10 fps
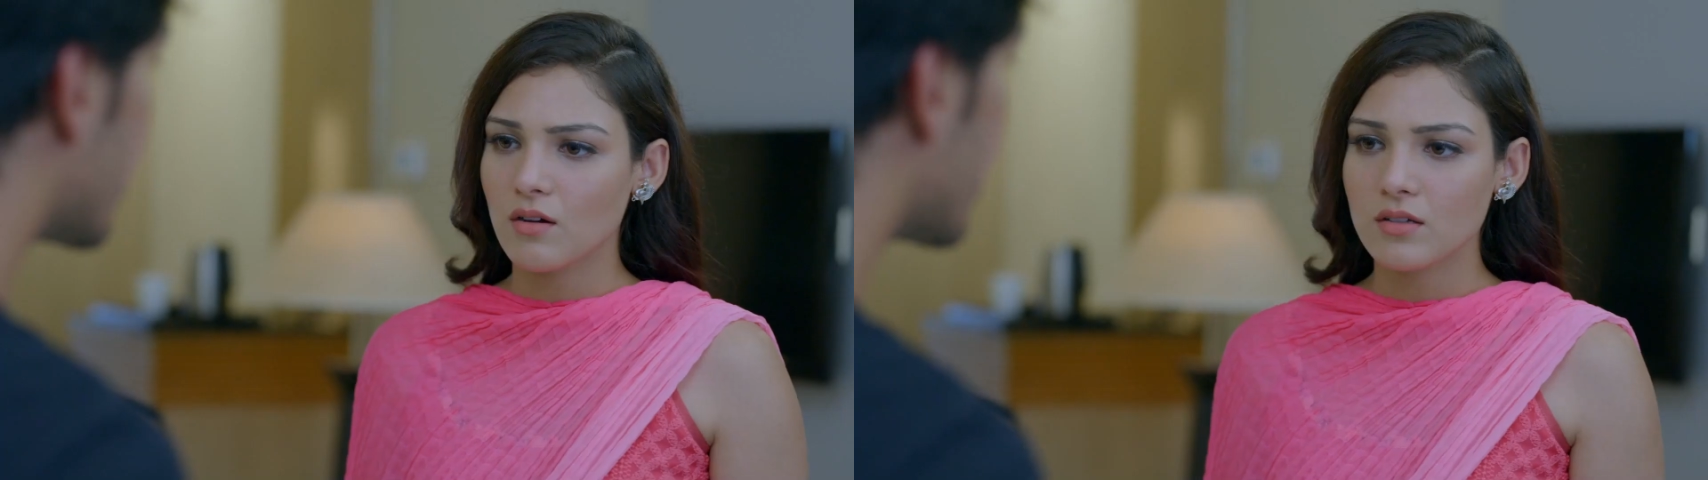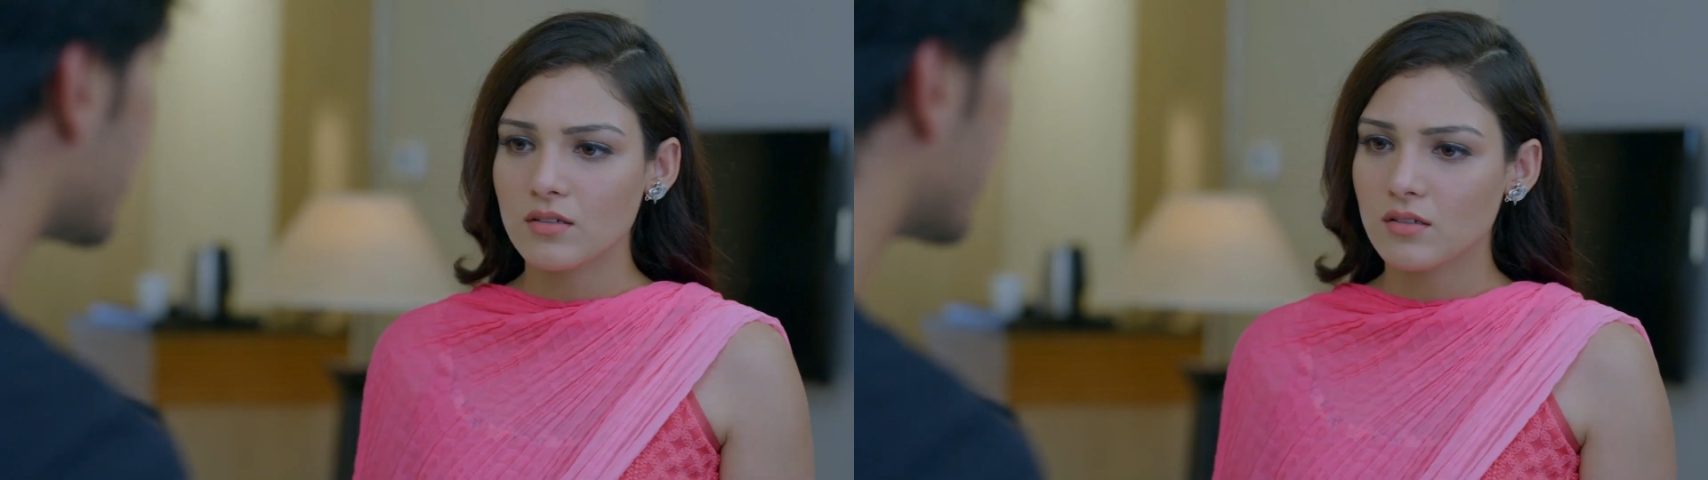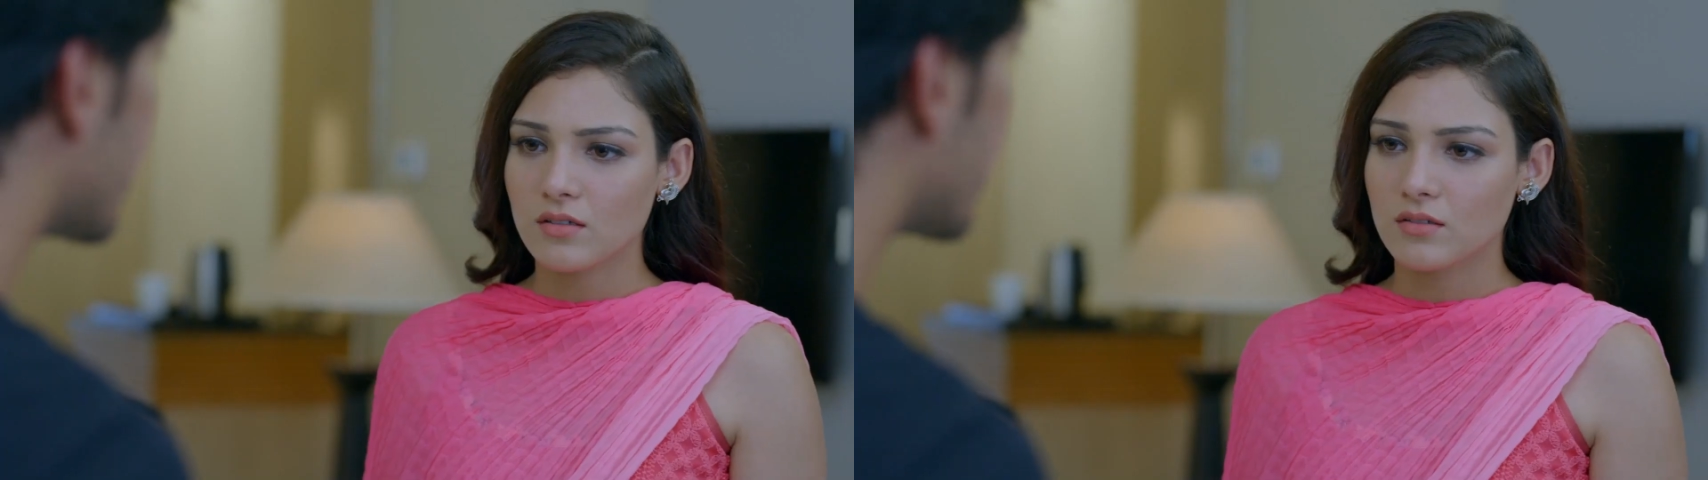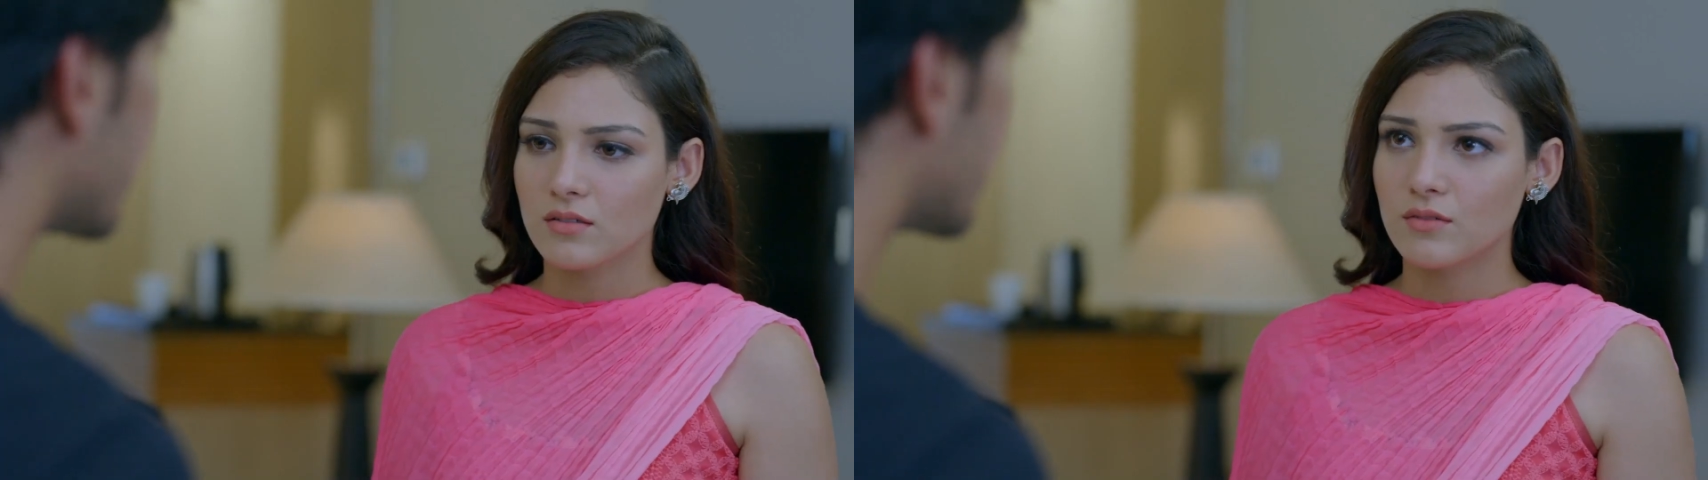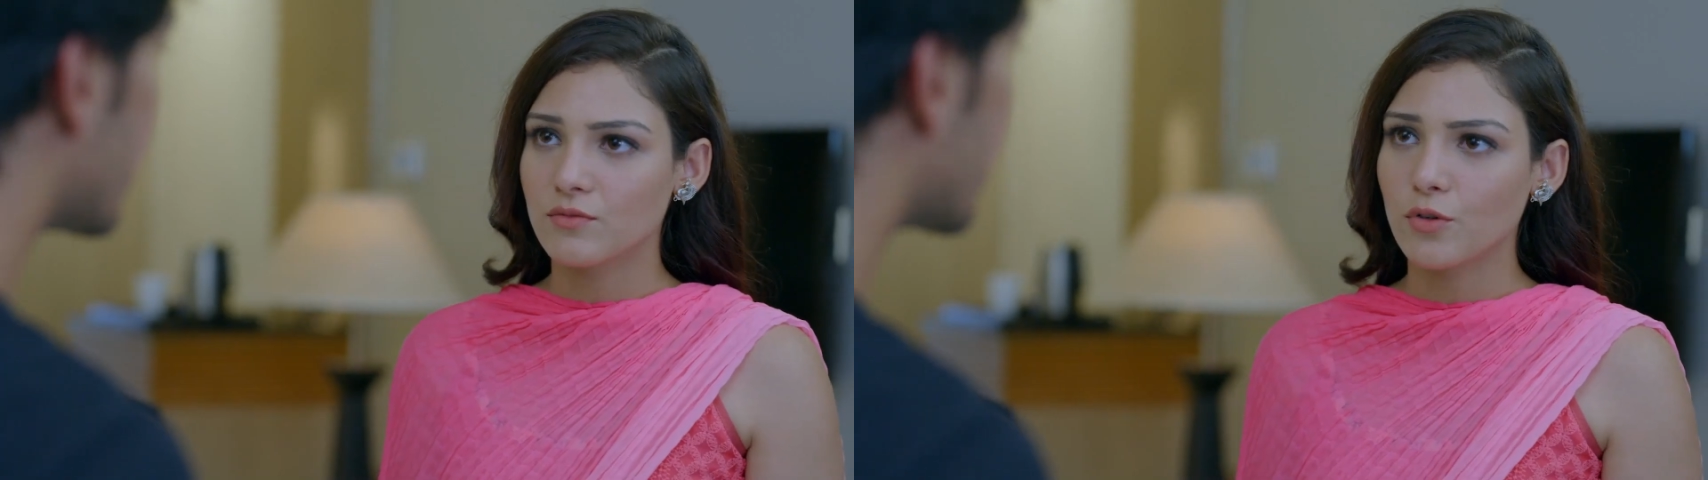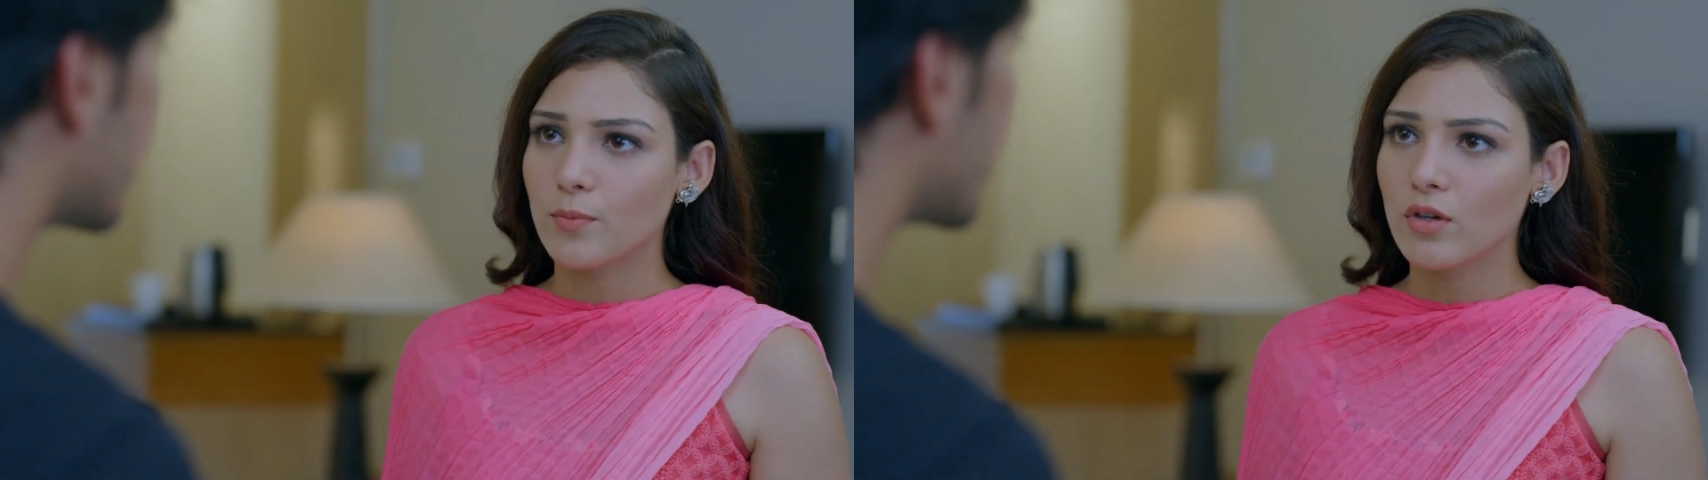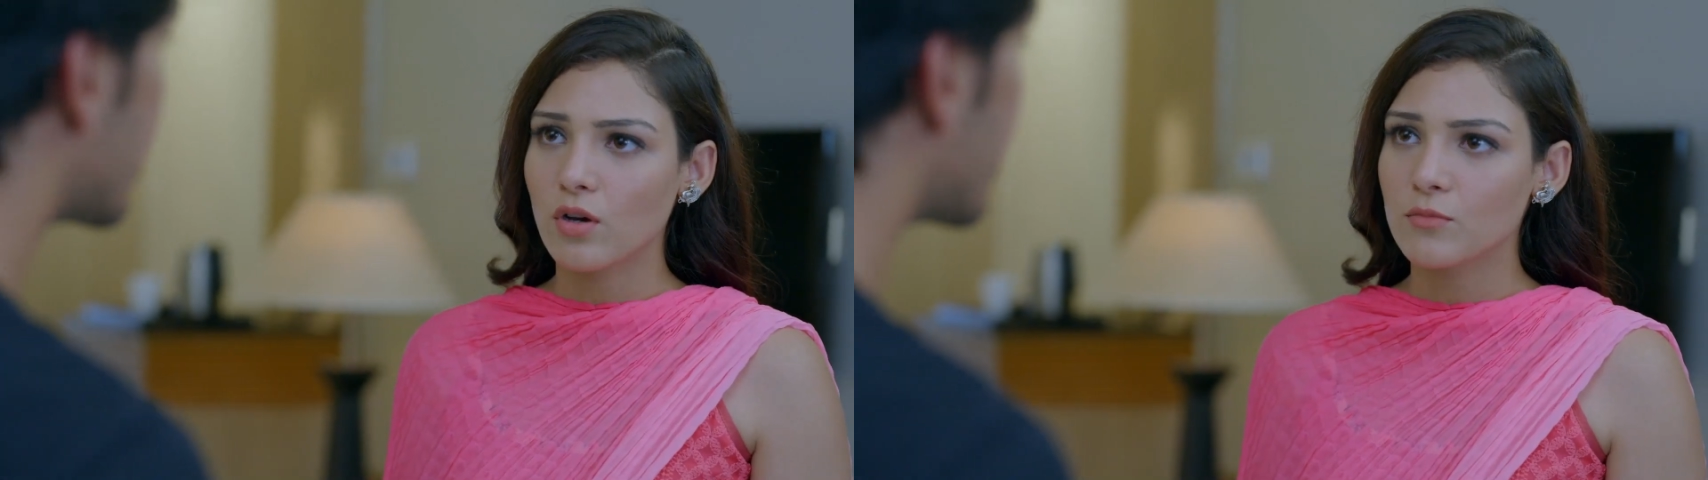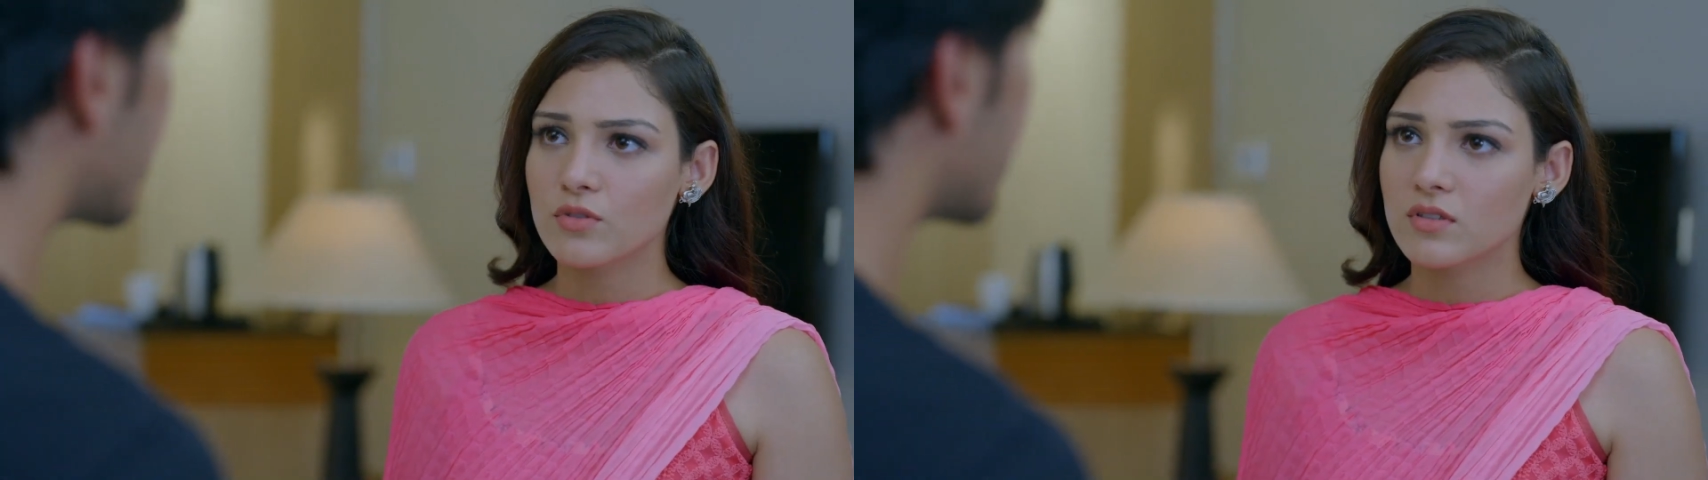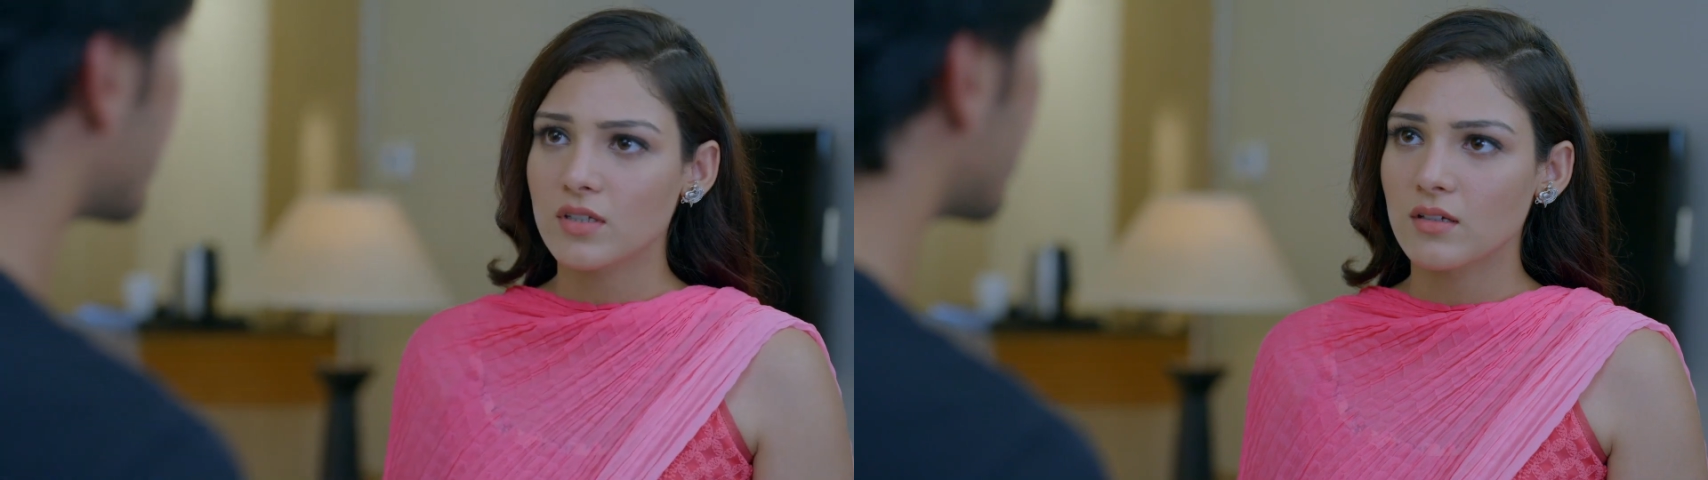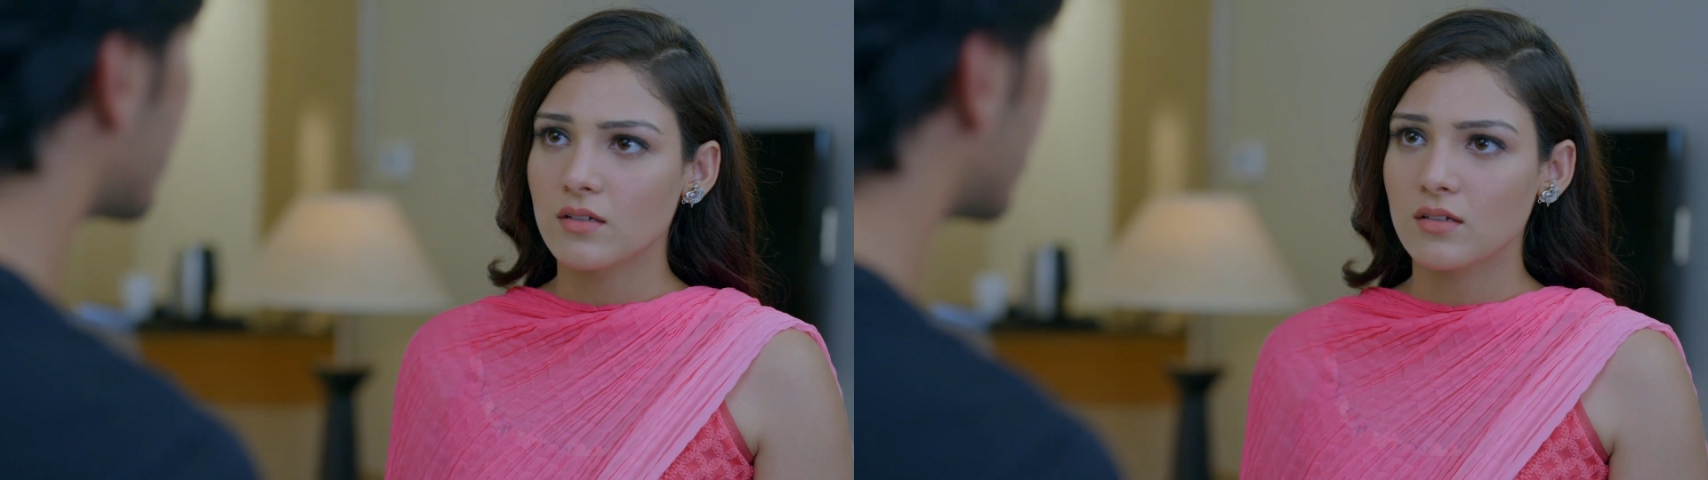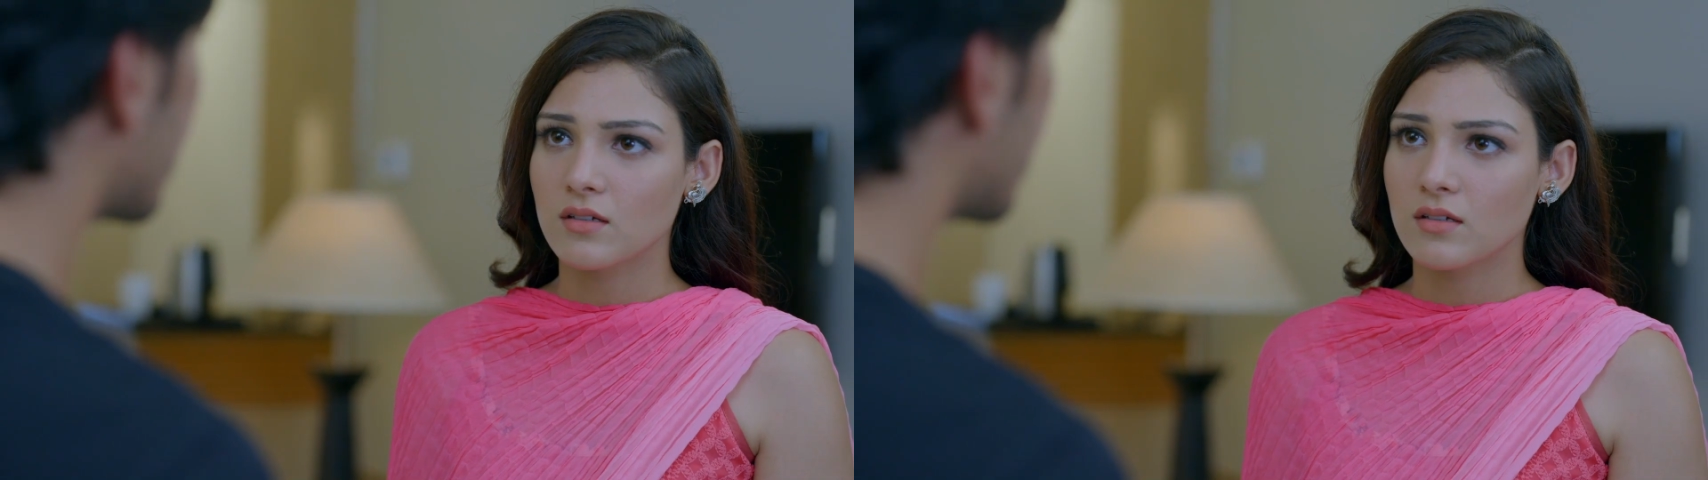وهي شكلها موافقة